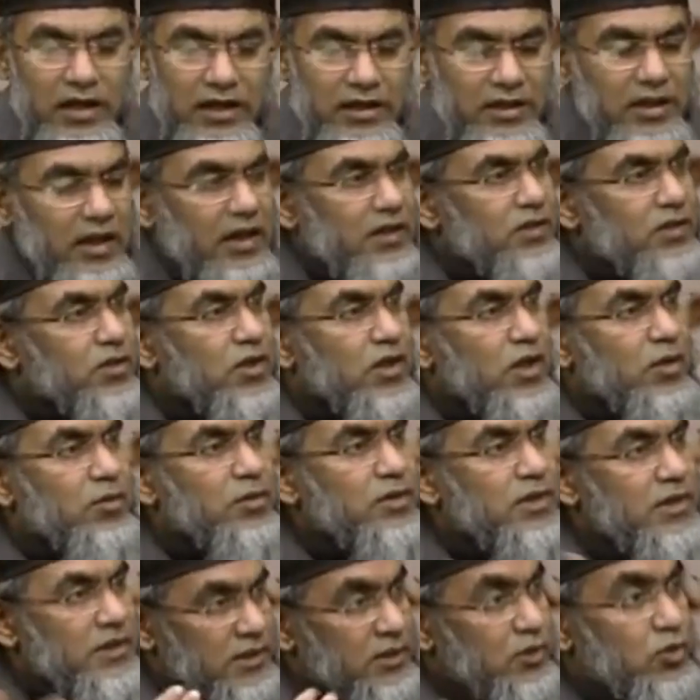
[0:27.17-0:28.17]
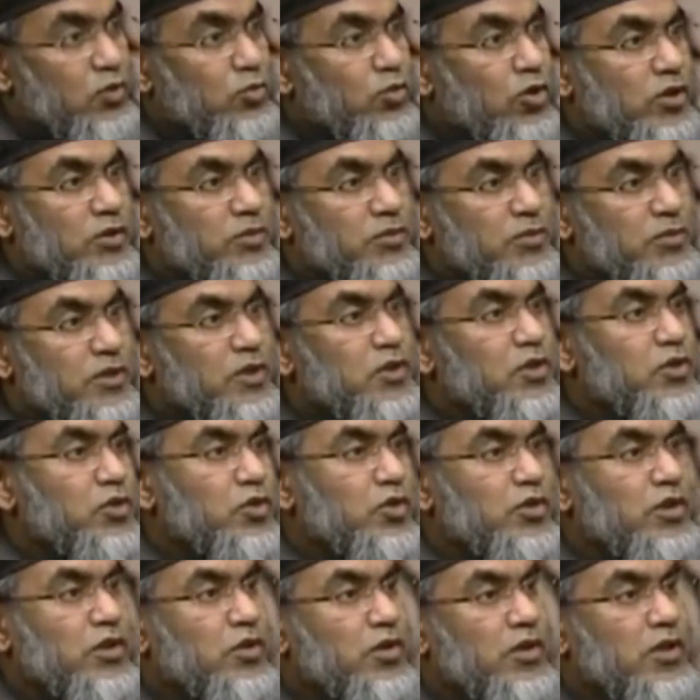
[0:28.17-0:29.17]
এটা আসলে আমাদের দ্বিতীয়
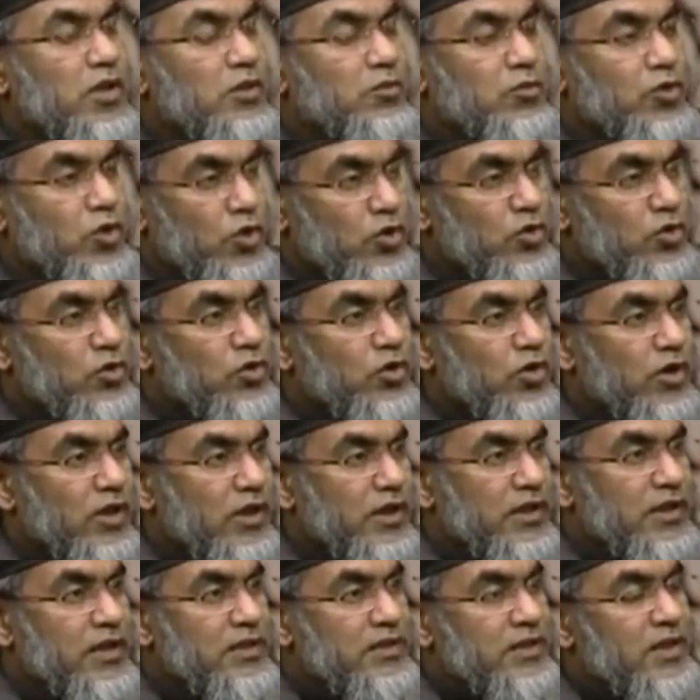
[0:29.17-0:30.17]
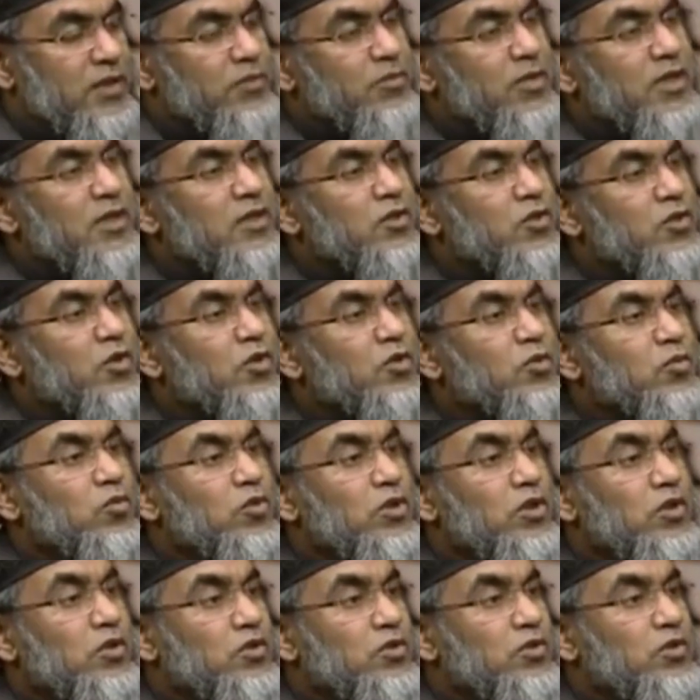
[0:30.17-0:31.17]
বিশ্বযুদ্ধের কথা স্মরণ করে দেয় জার্মানরা যখন
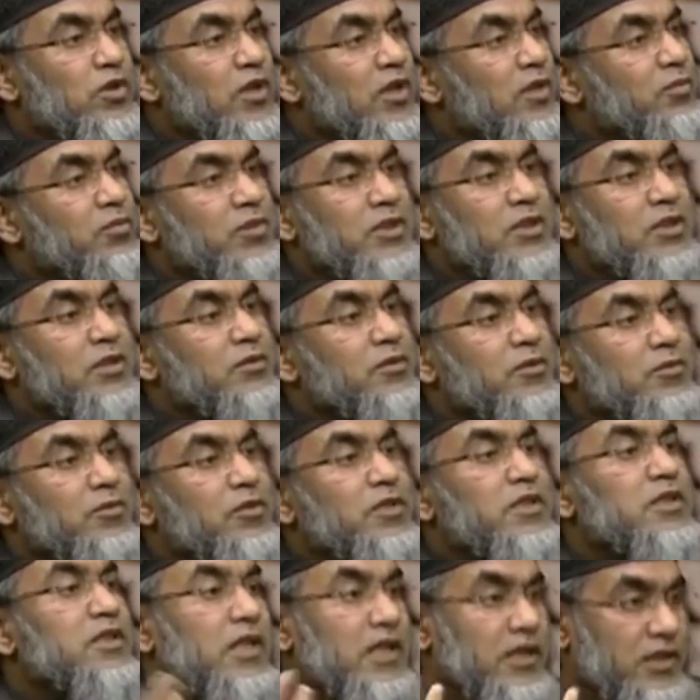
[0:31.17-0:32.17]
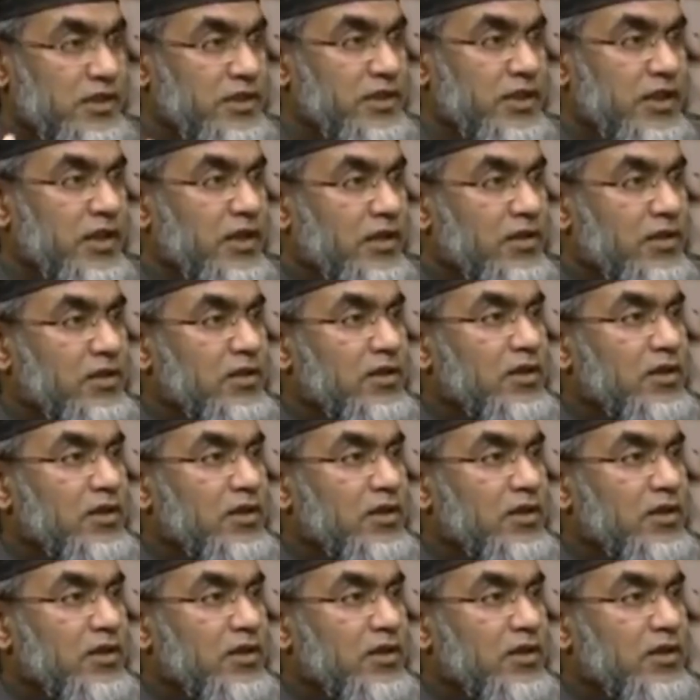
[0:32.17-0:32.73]
মনে করতো সারা পৃথিবীর মধ্যে তারাই সেরা